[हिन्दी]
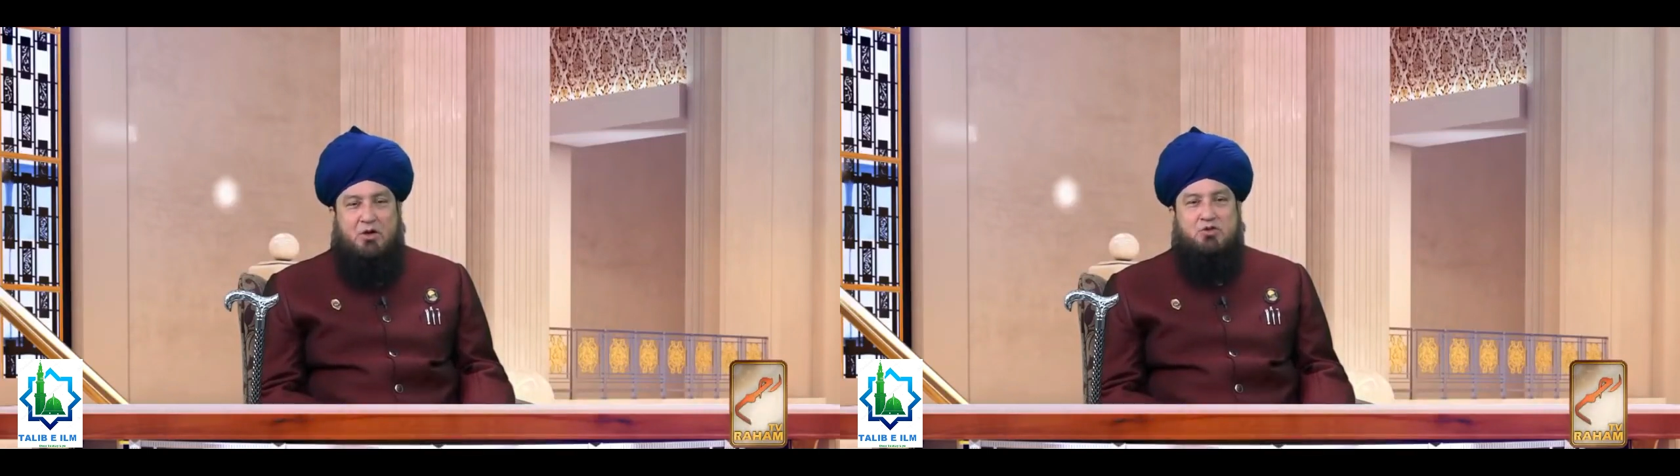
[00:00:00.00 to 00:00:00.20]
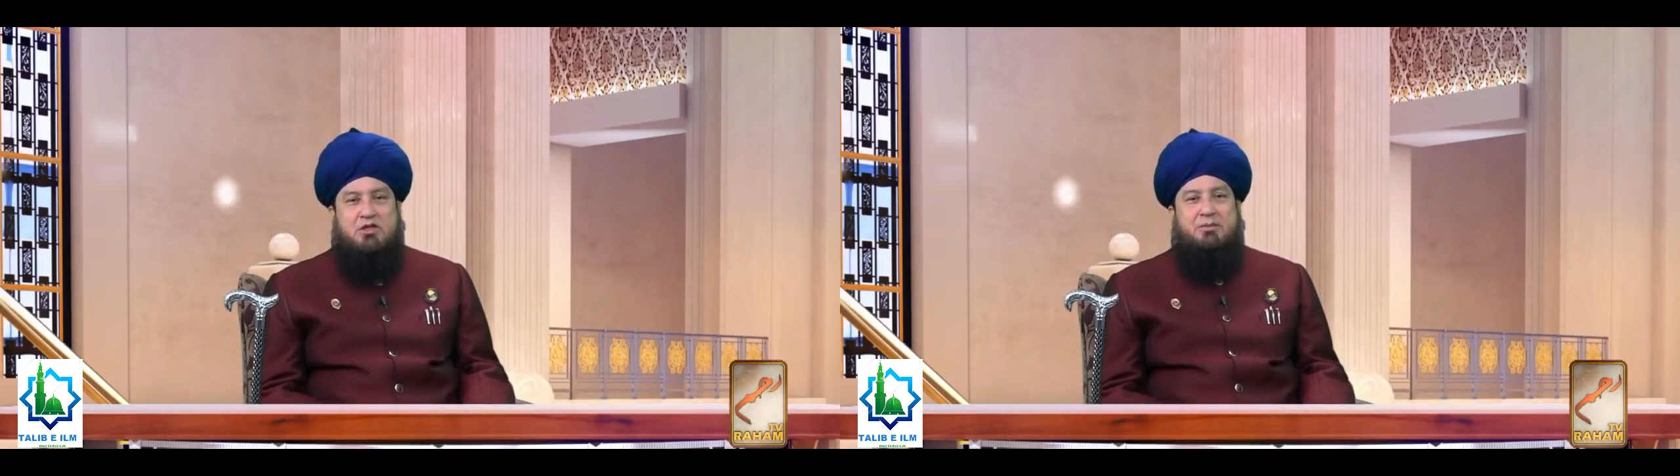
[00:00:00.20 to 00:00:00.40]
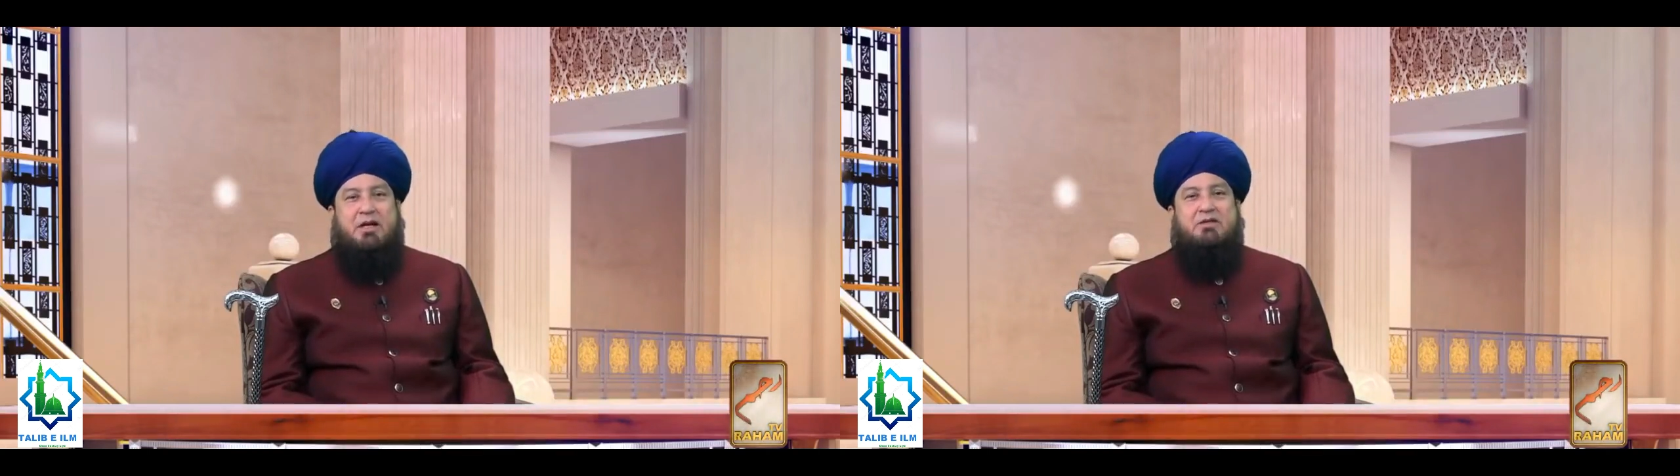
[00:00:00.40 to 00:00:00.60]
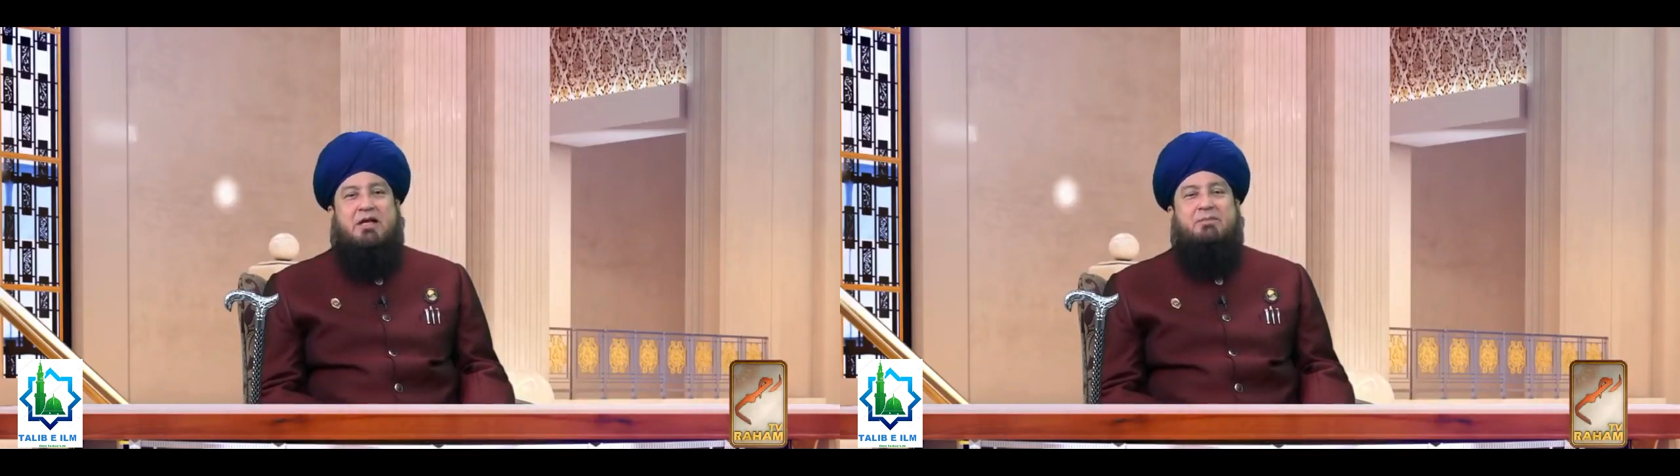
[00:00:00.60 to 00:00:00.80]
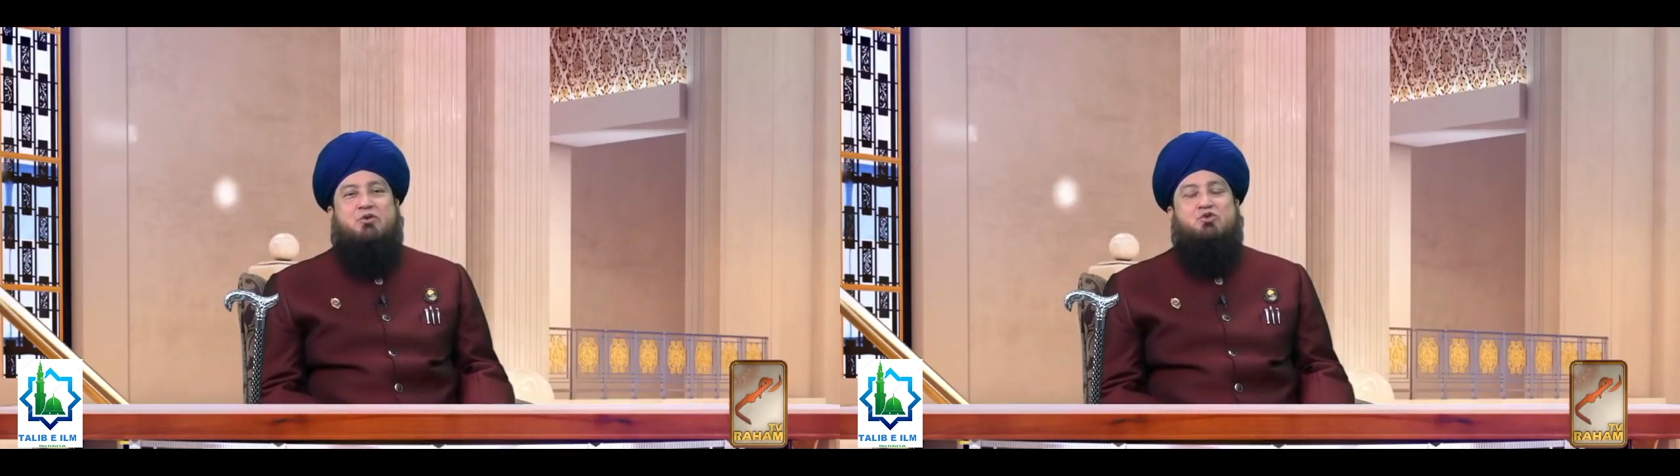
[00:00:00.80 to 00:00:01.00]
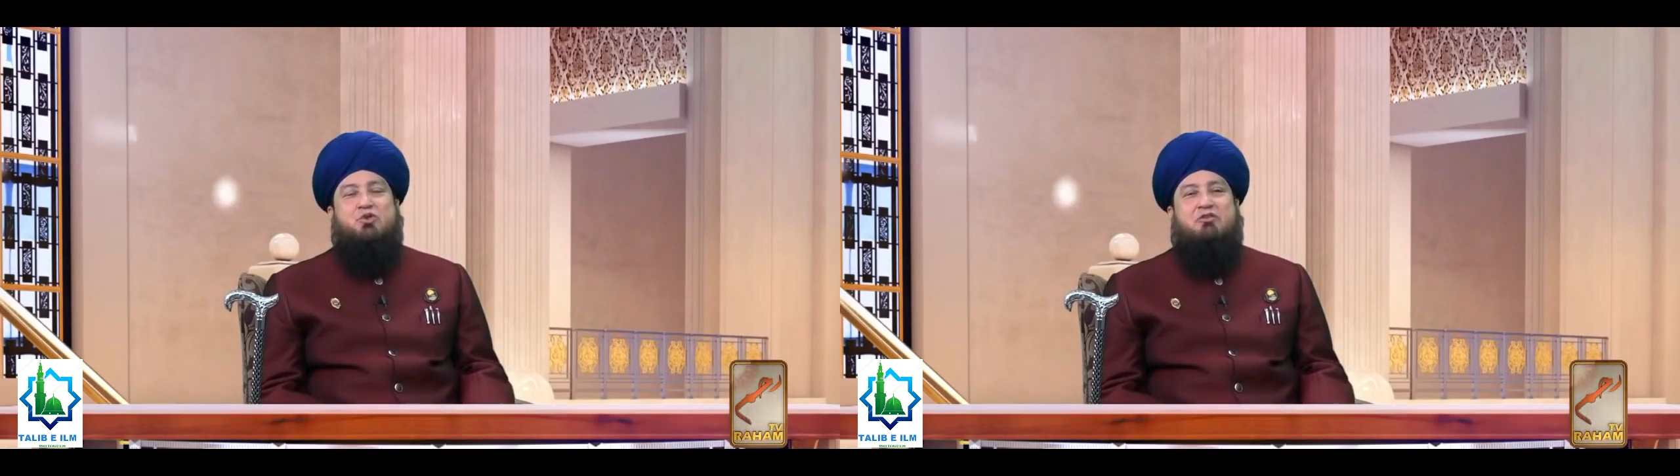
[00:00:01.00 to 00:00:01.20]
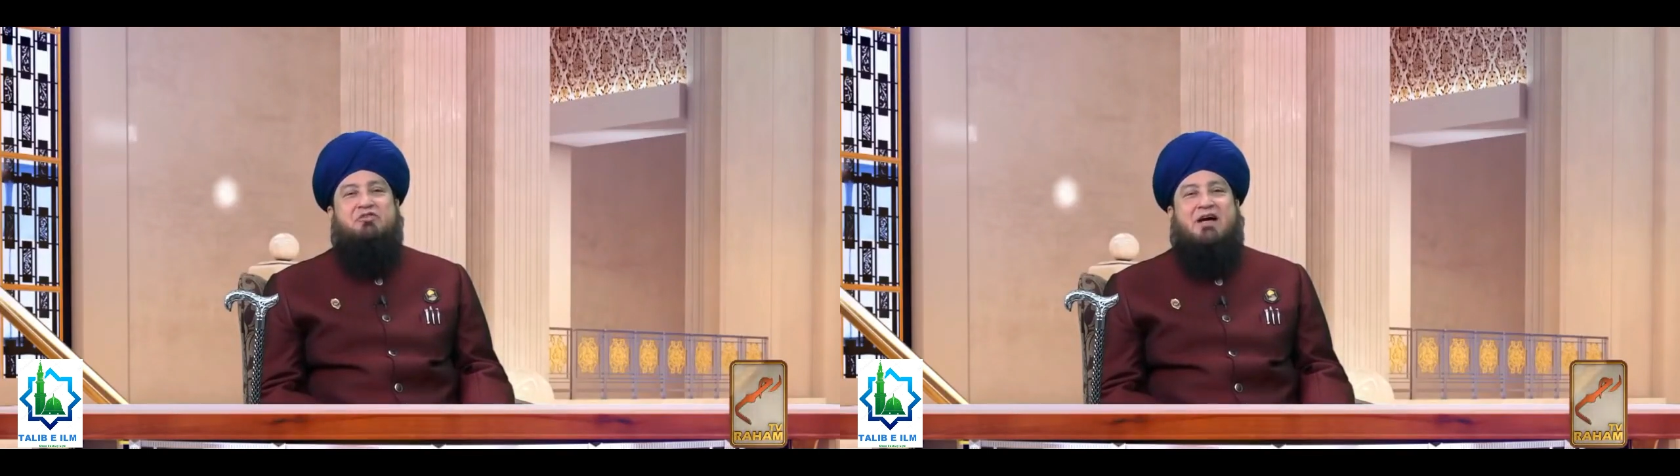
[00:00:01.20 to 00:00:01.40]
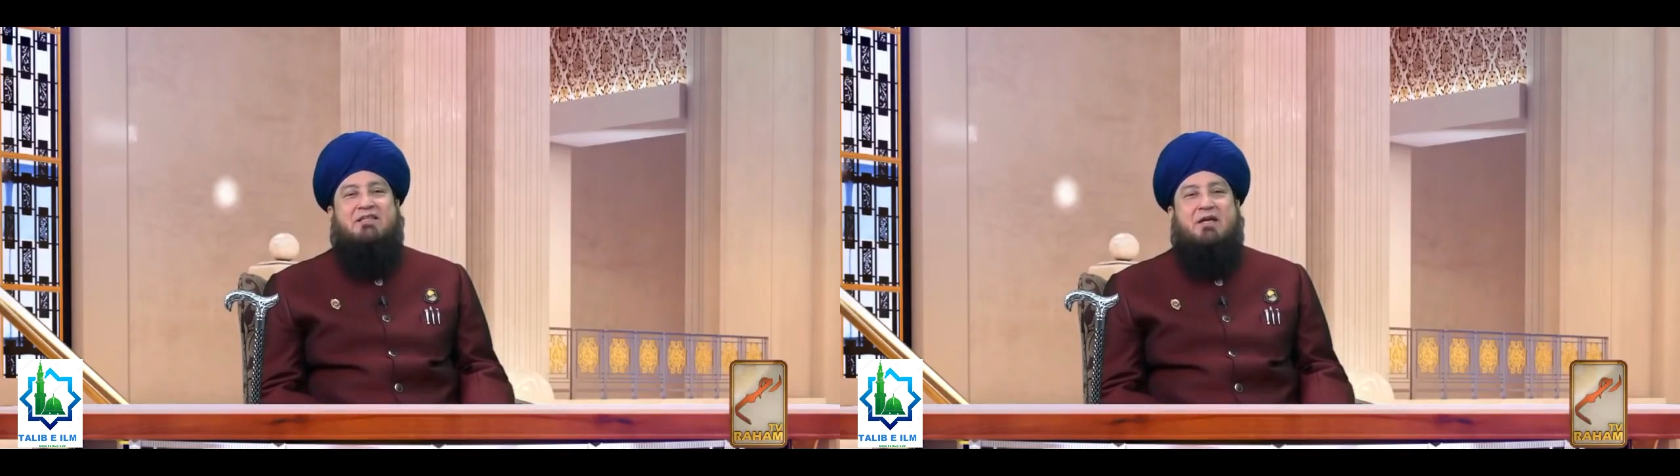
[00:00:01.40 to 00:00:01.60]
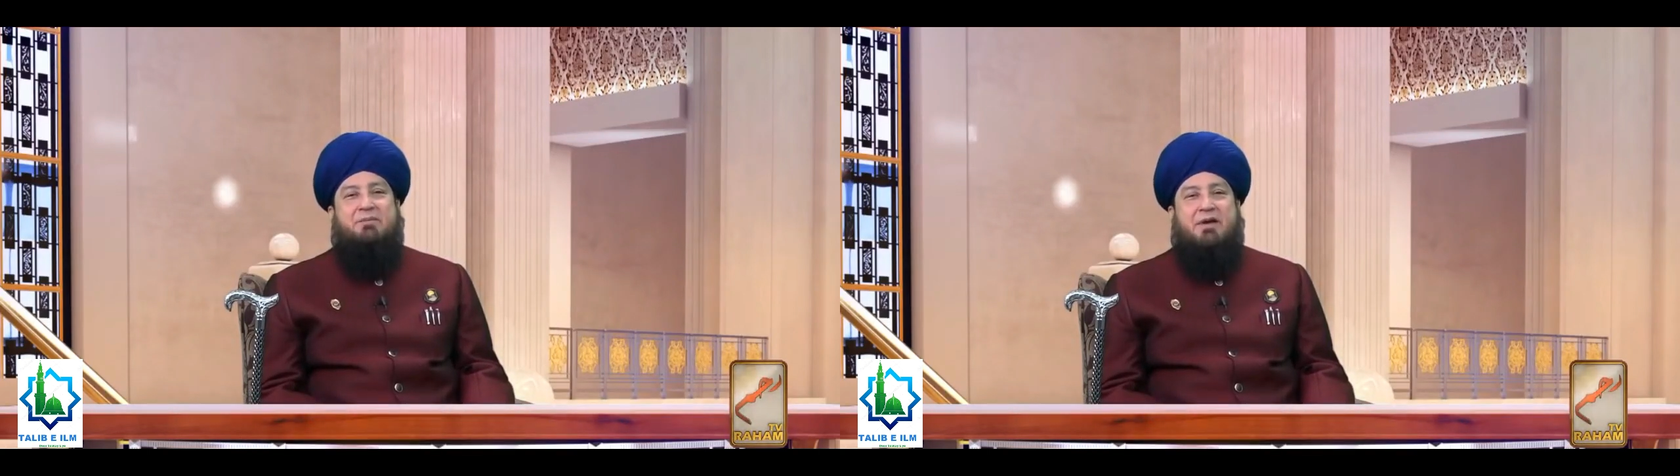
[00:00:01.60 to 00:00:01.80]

और उसके बाद जो आपने सूर फातह